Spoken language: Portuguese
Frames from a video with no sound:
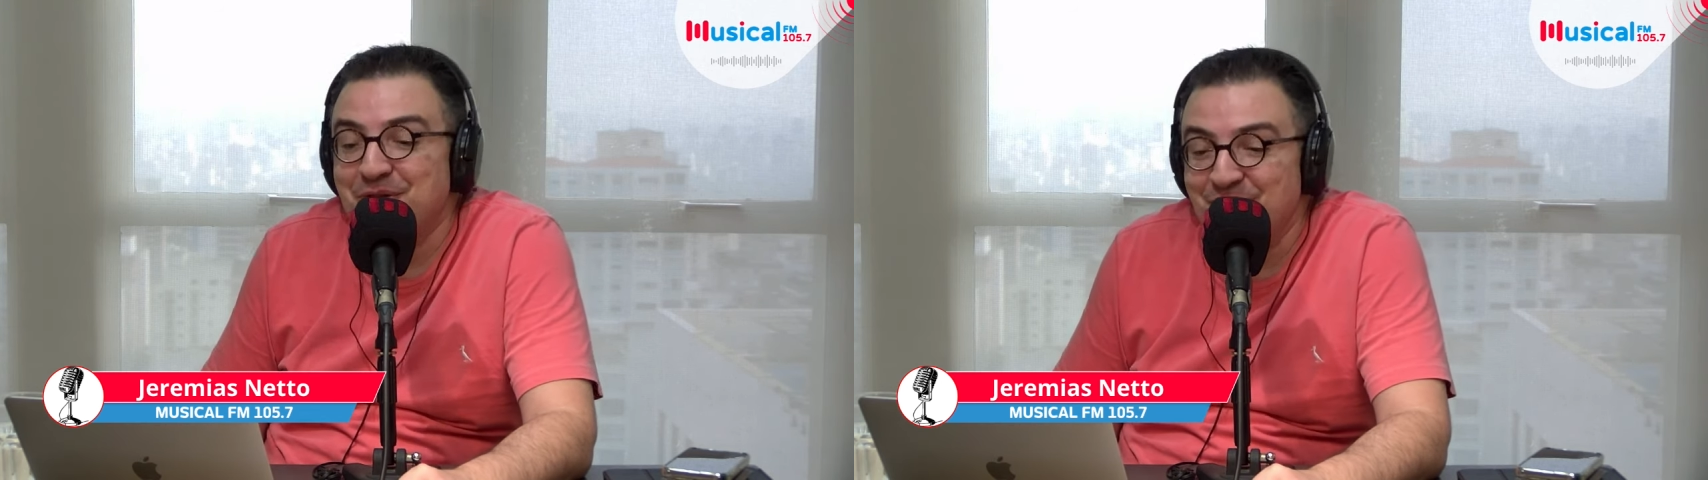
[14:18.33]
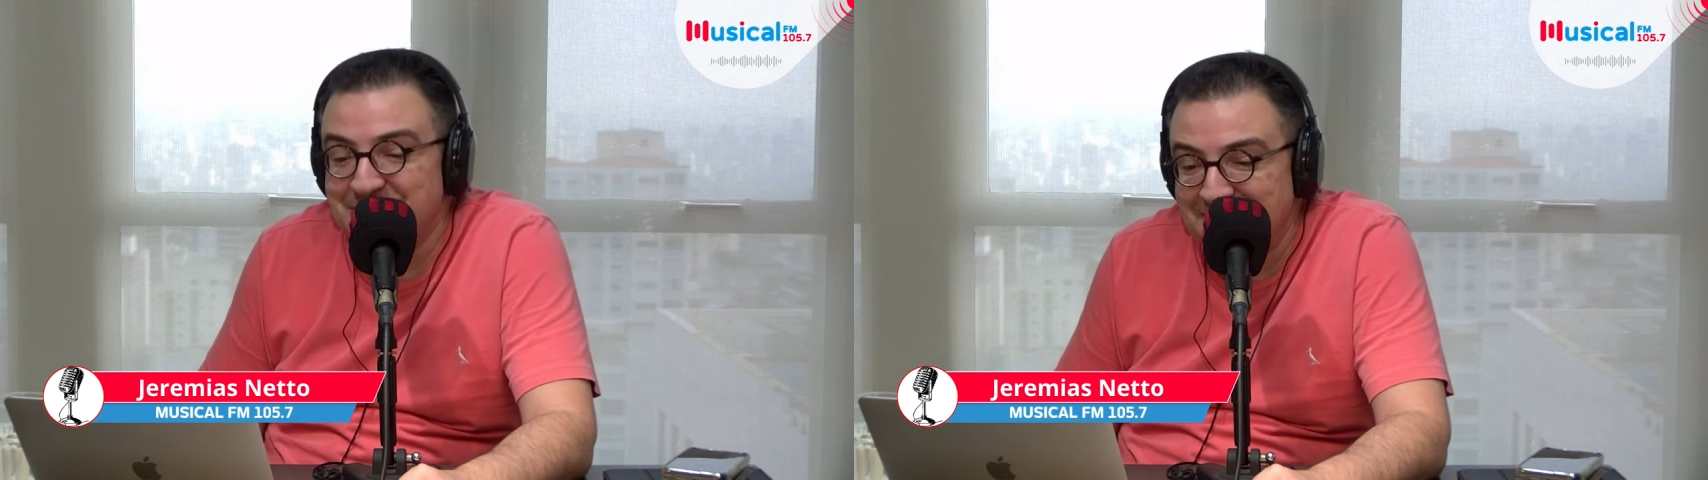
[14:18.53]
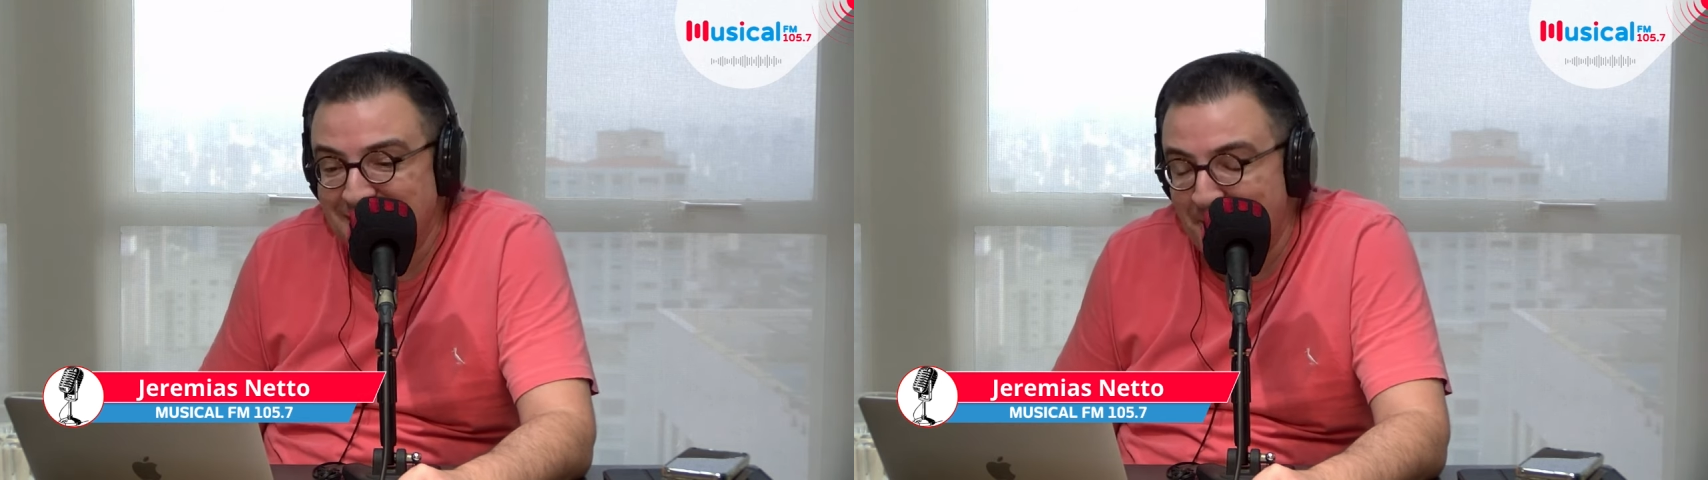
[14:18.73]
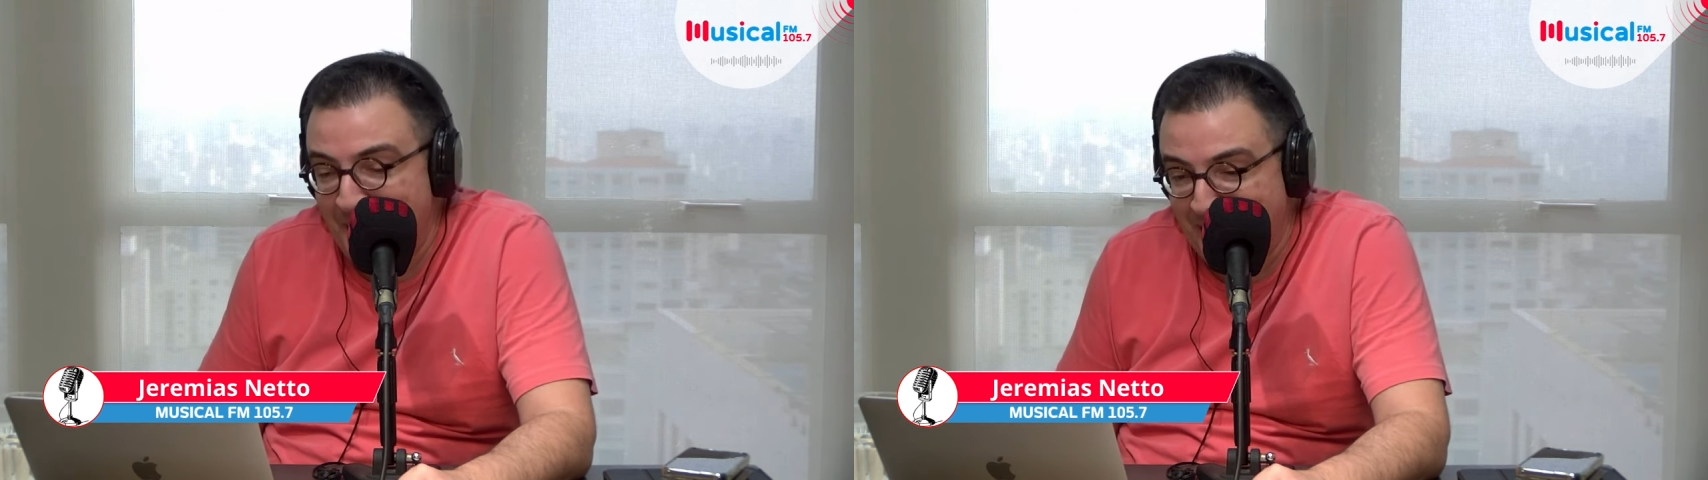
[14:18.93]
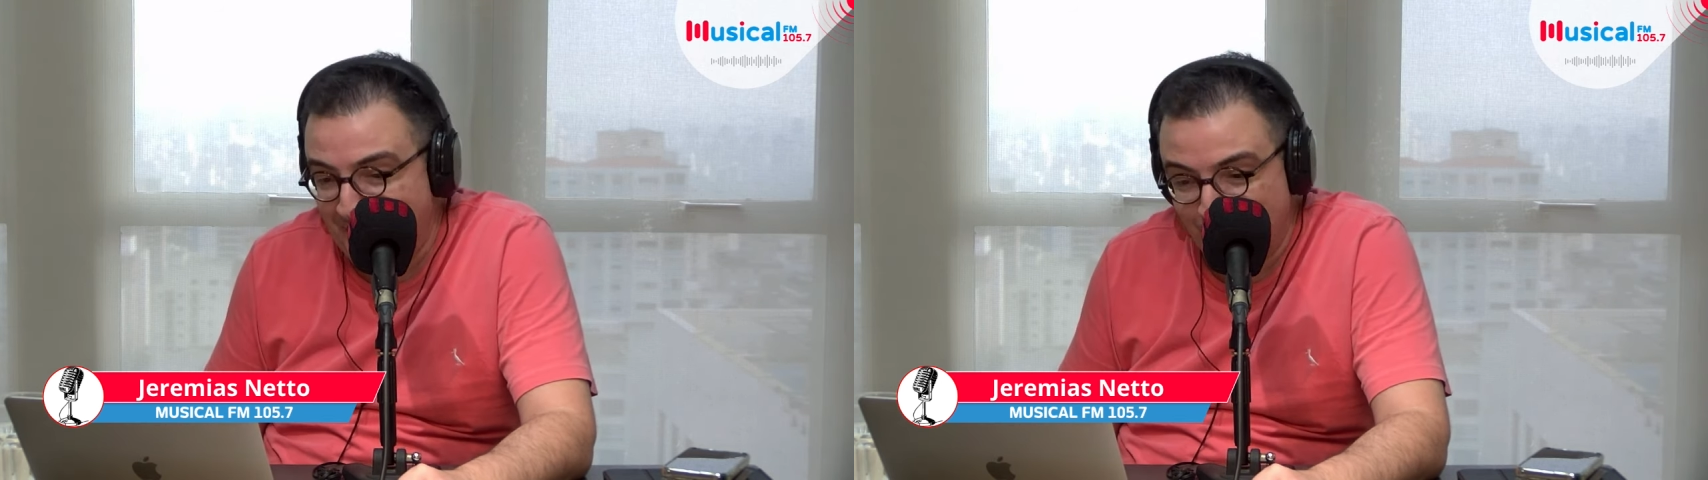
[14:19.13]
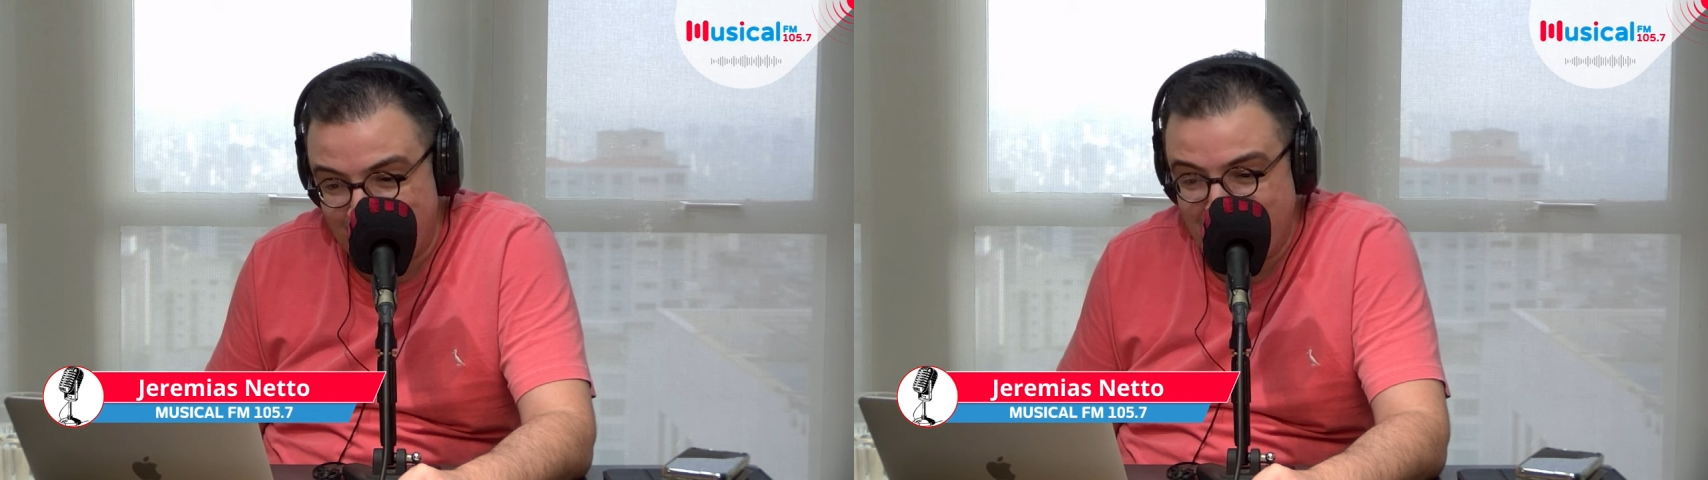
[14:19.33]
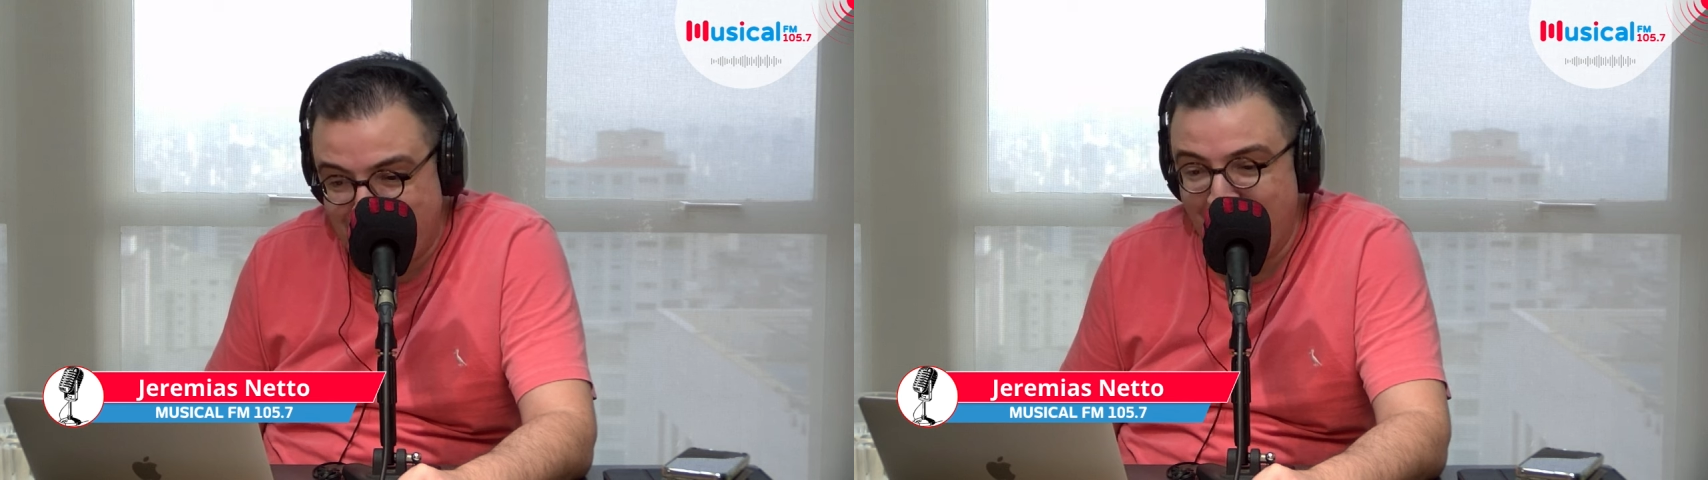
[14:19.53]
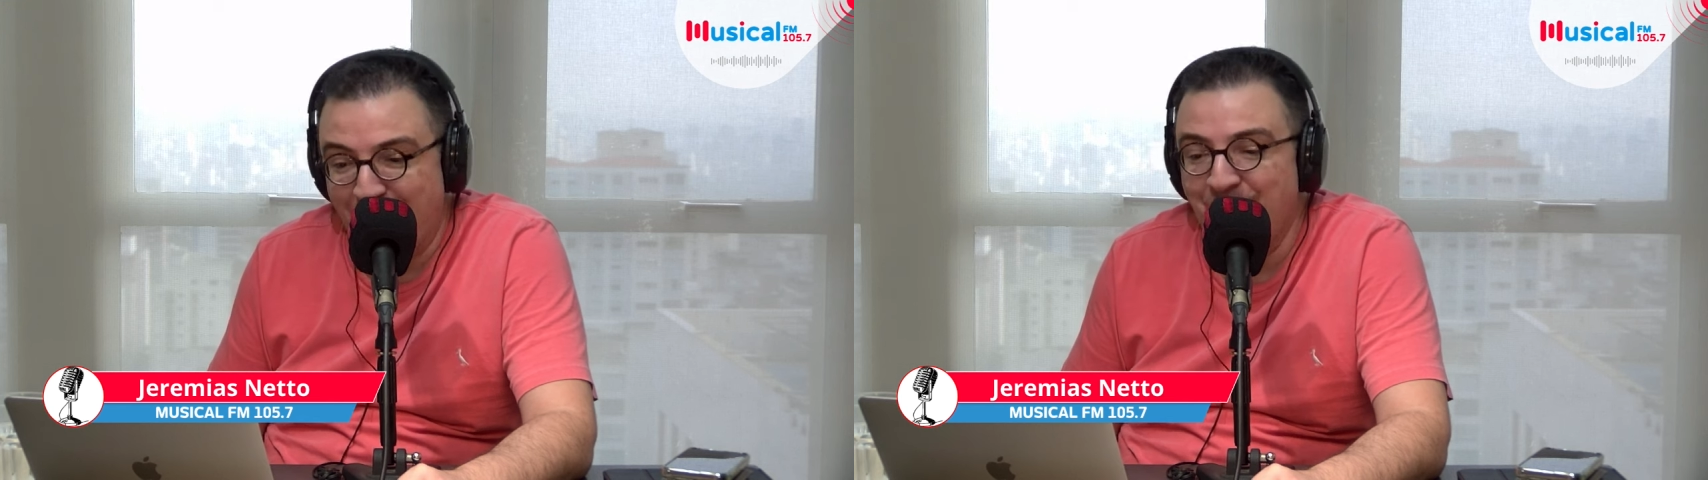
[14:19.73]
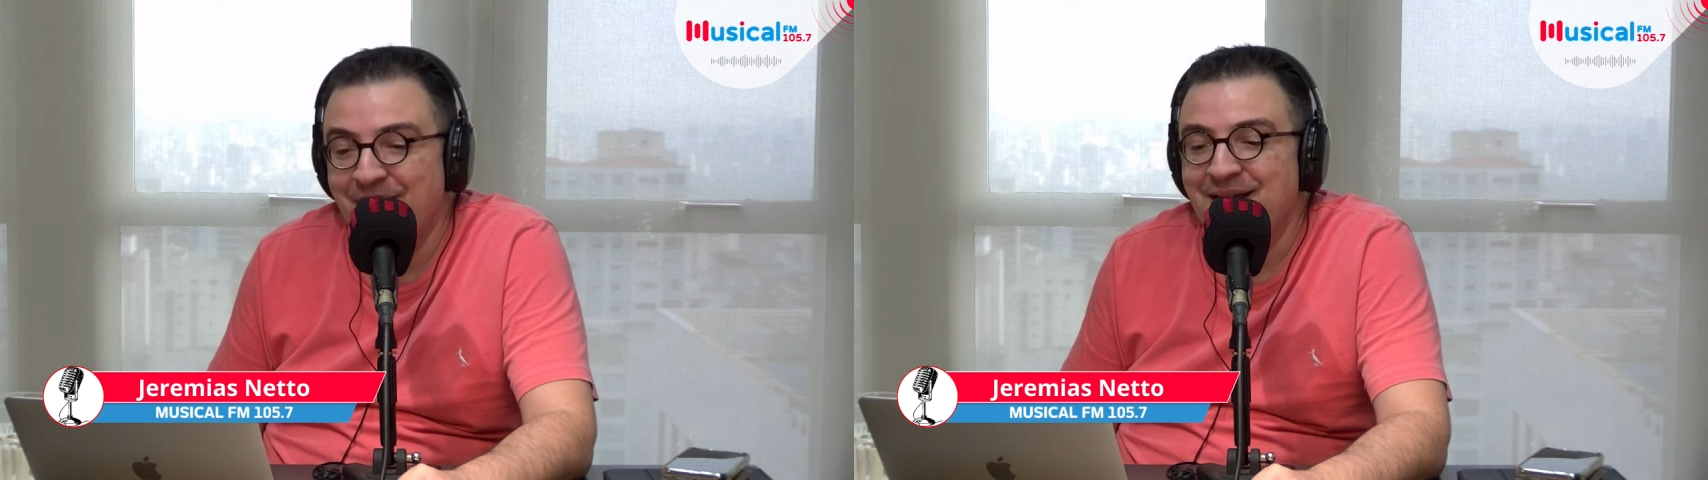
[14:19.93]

você trabalha musical.